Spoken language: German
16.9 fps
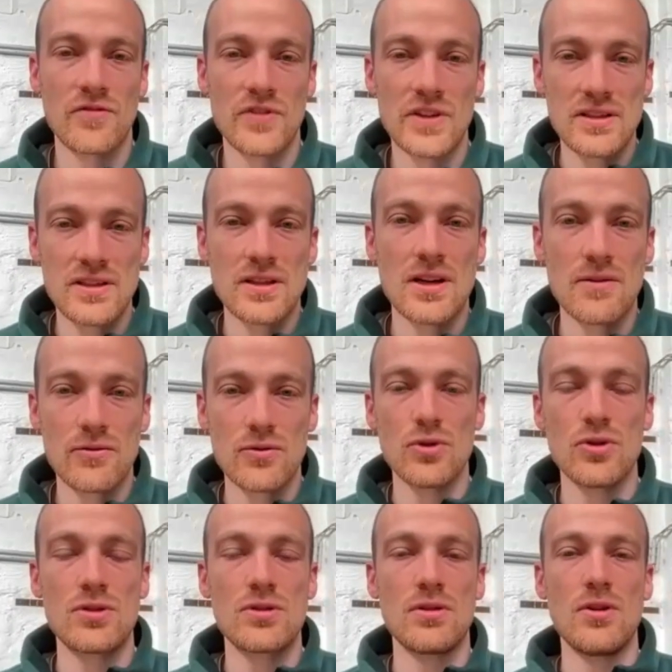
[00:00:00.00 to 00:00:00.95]
wichtiger
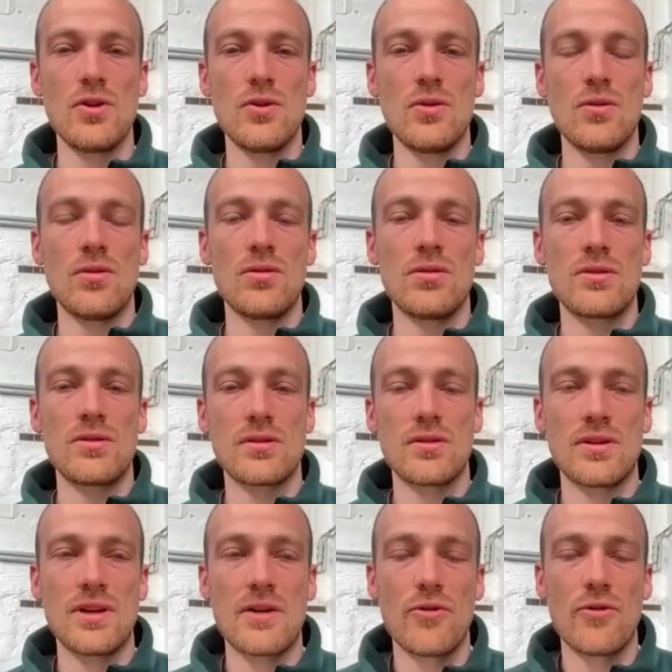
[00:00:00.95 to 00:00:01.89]
wird und
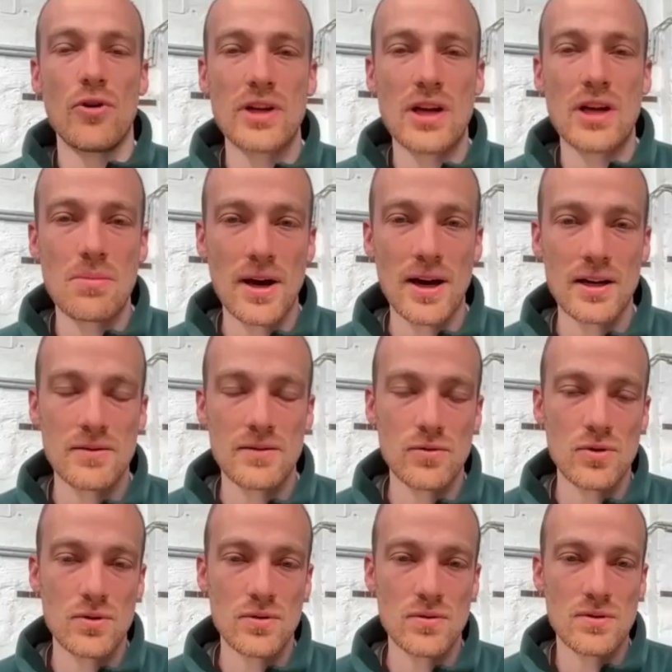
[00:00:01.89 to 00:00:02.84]
äh, nach vorne gebracht
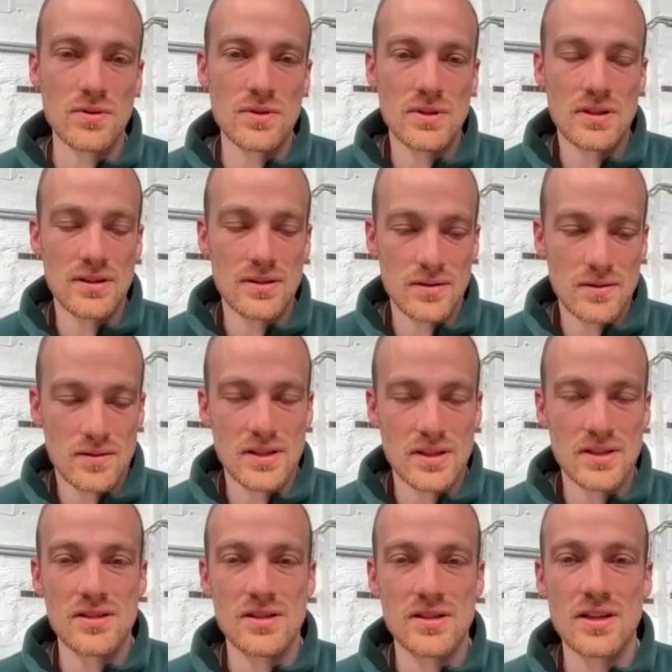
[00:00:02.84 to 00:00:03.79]
wird. Und
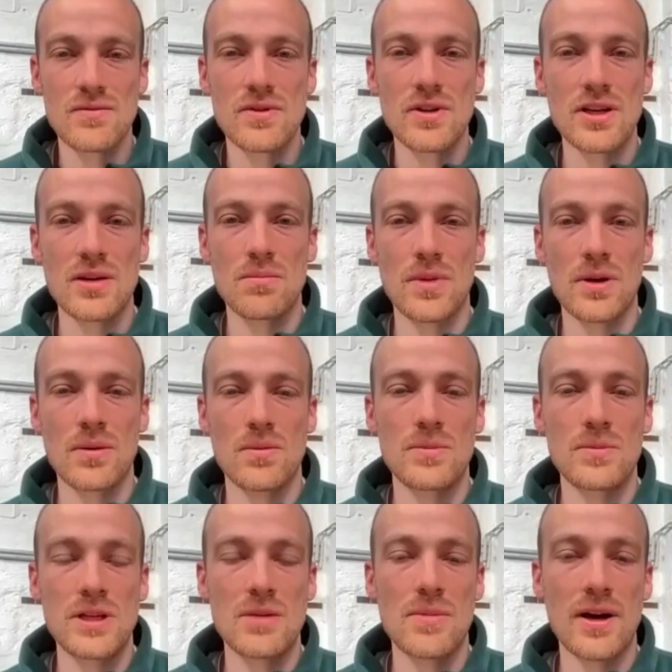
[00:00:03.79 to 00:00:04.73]
das sehen wir eben
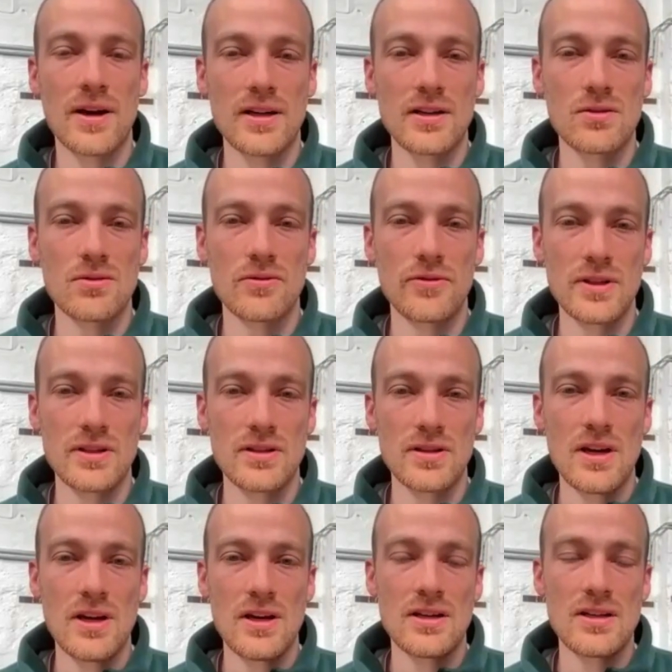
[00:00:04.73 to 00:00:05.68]
beim Thema Retrofit,
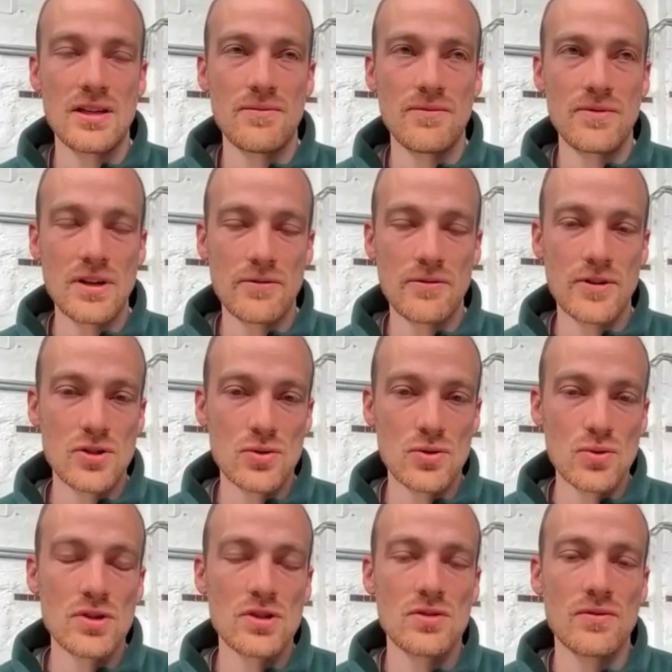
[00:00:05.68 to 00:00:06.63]
indem wir
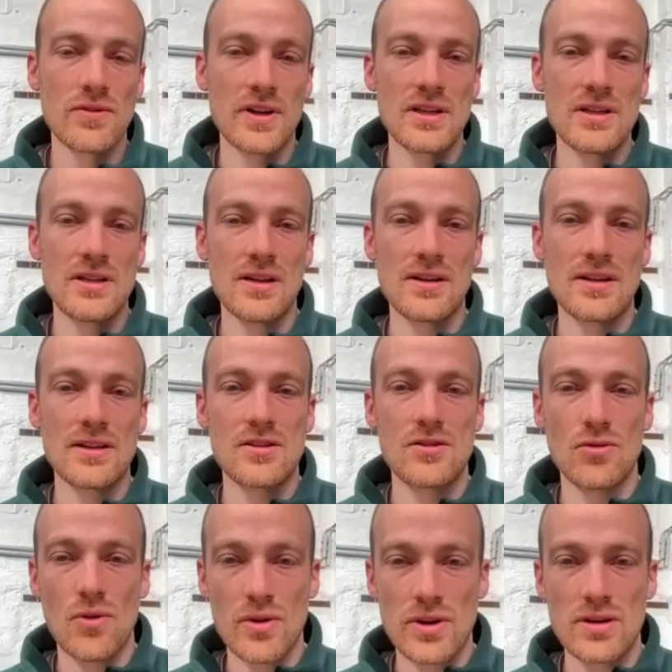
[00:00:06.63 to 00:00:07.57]
versuchen zu verhindern,
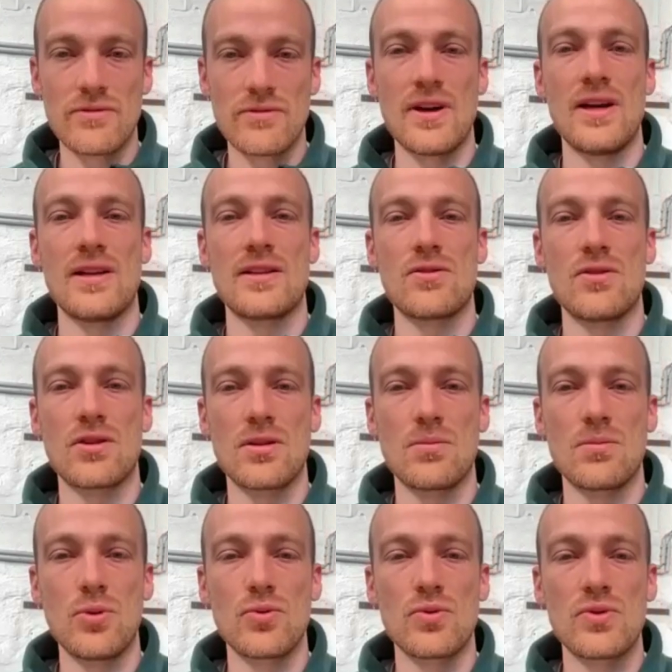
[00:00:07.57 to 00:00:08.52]
dass neue
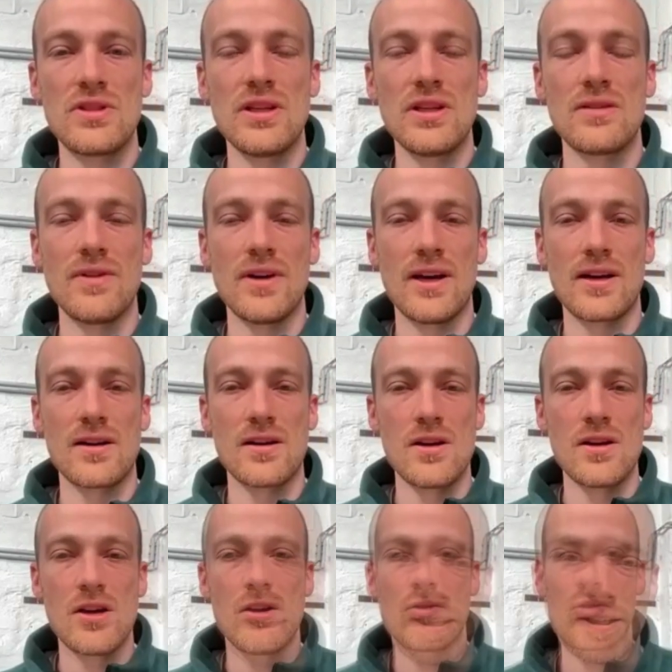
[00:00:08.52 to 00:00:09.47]
Fahrzeuge produziert
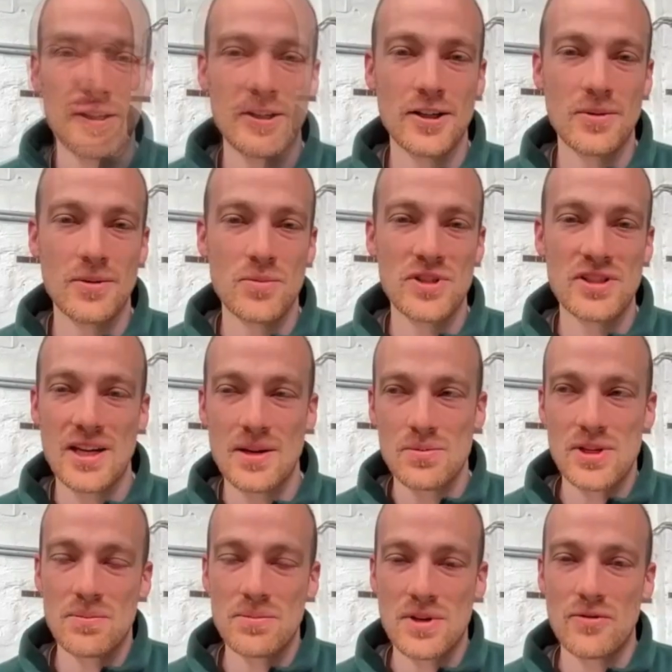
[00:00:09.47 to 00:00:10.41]
werden. Ähm, ich
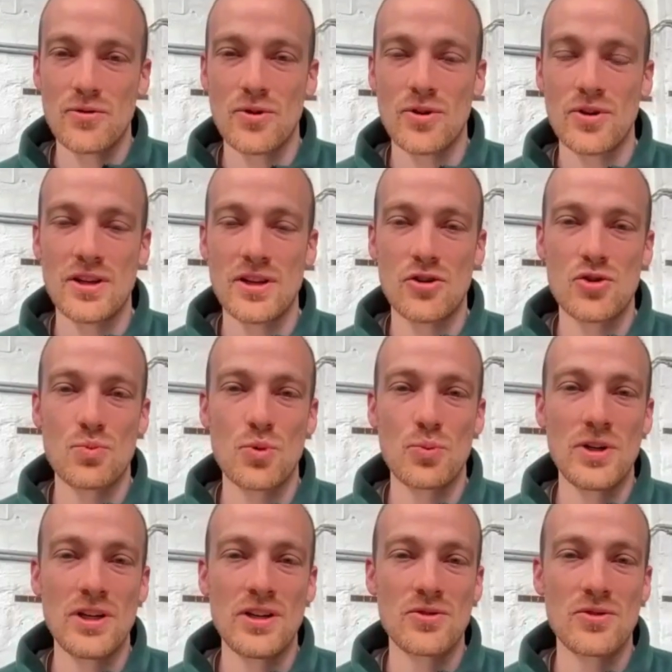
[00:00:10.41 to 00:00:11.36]
selbst habe davor in der
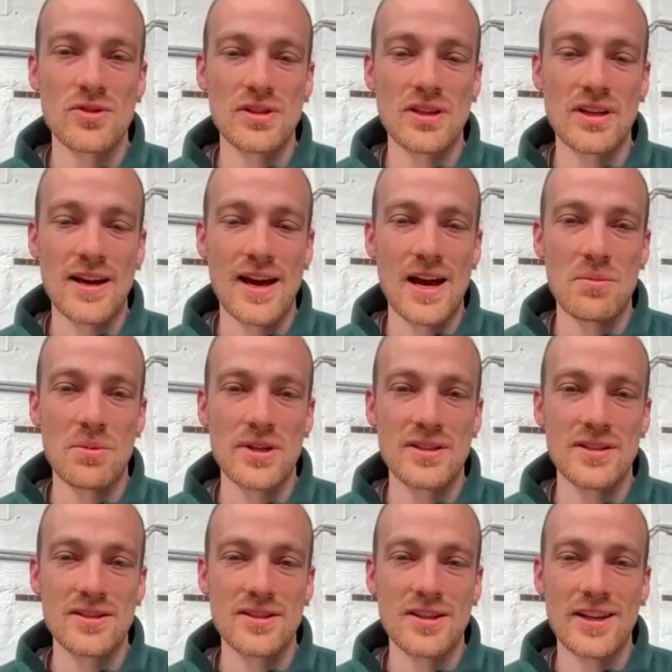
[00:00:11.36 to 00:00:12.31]
Automobilindustrie
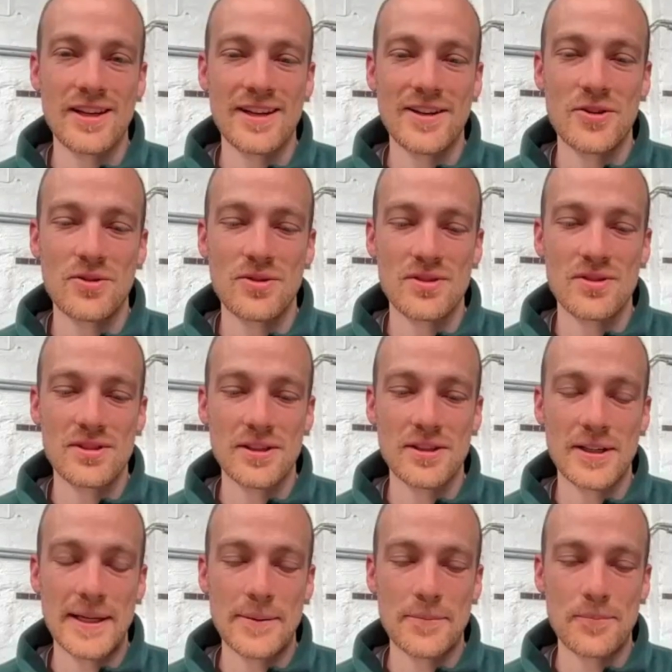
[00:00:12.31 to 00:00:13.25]
gearbeitet und
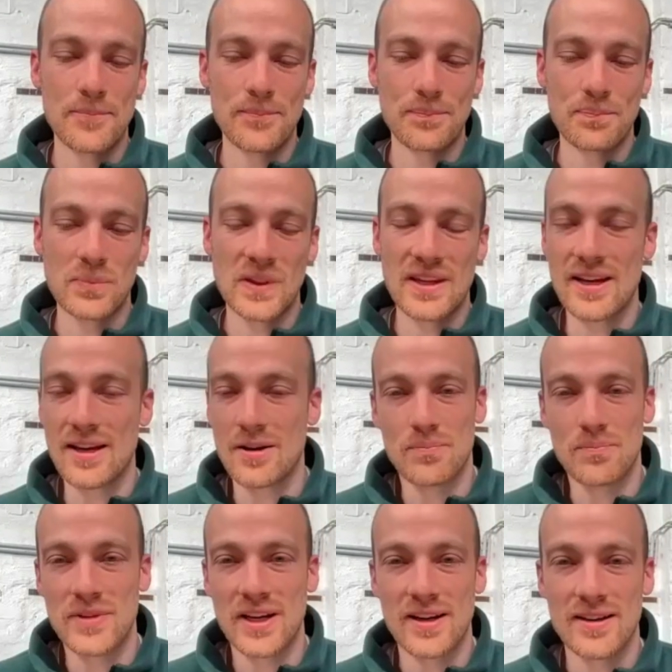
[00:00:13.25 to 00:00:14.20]
ähm,
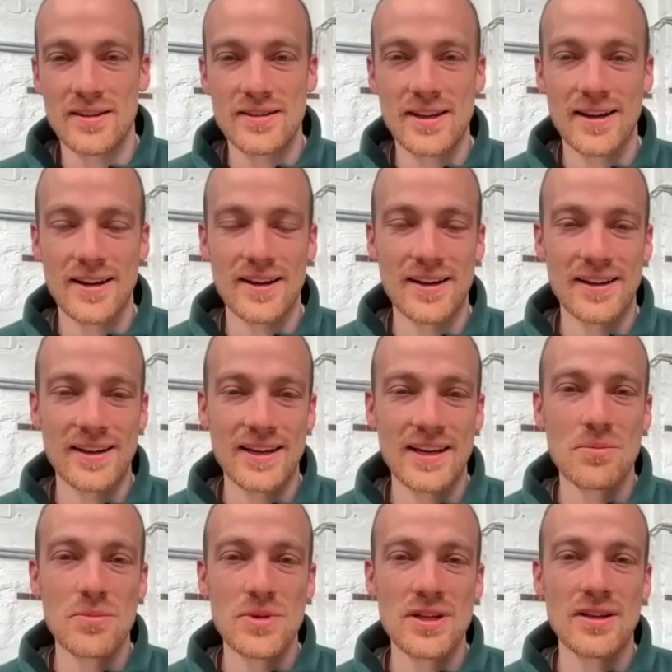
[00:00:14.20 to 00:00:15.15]
ja, da, da
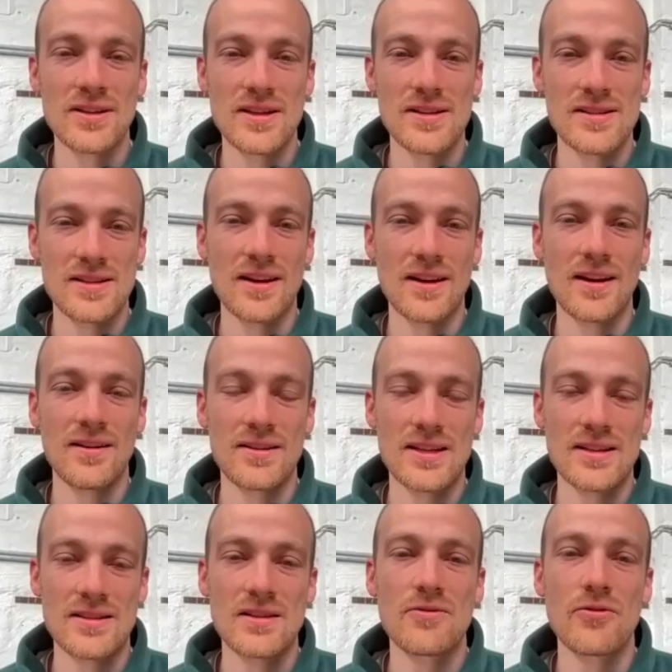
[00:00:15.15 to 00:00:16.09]
ging mir der Sinn,
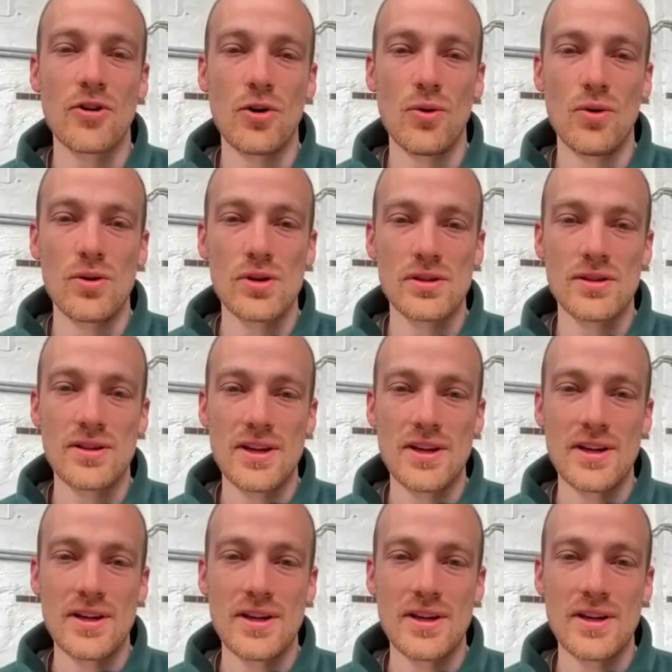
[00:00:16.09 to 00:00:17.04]
der Sinn verloren,
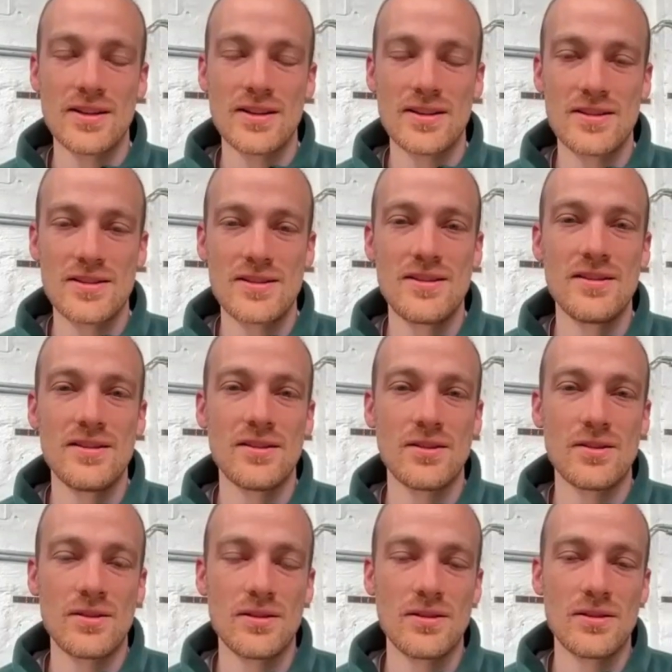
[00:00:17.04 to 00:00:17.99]
den ich jetzt
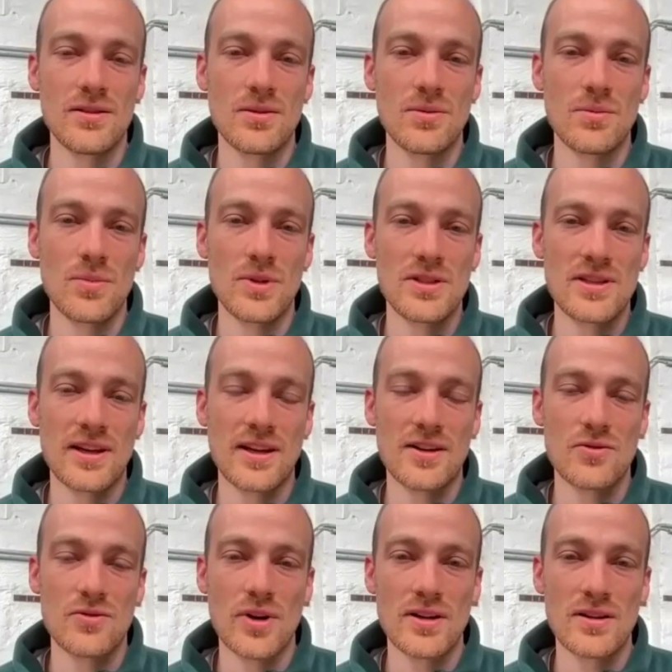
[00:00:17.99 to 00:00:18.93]
hier äh, mit
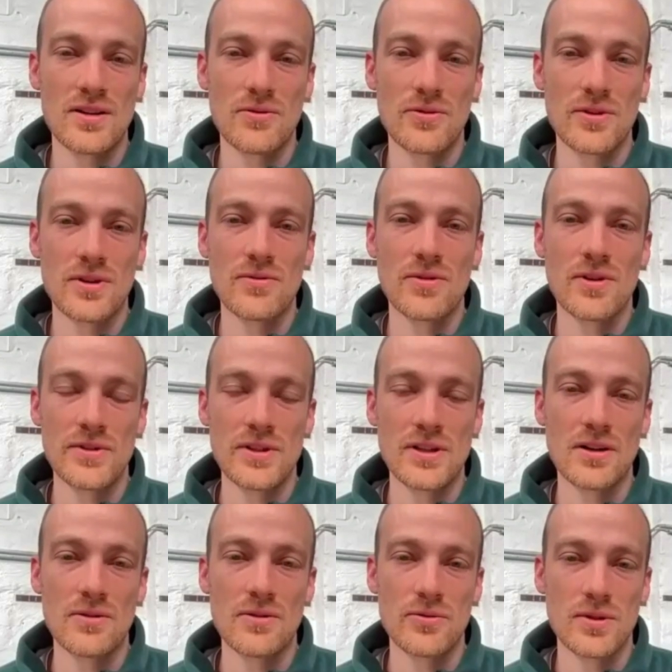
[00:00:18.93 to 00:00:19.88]
Second Ride auf jeden Fall
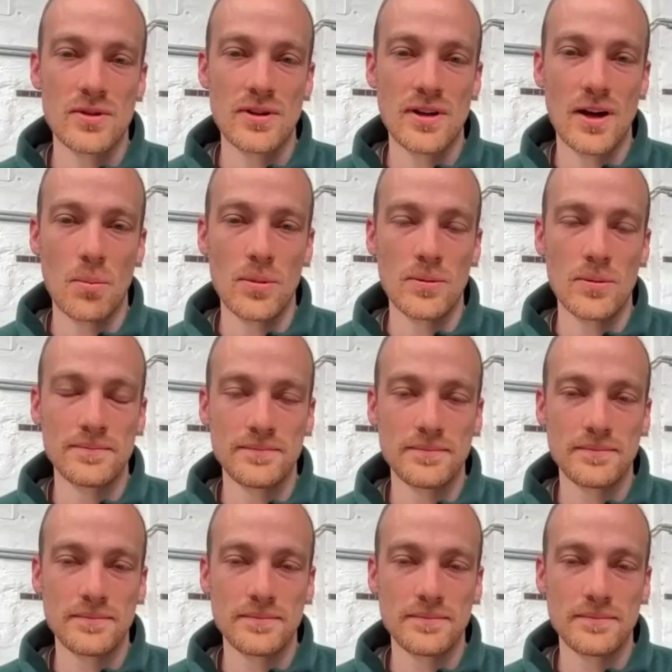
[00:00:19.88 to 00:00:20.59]
wiedergefunden habe.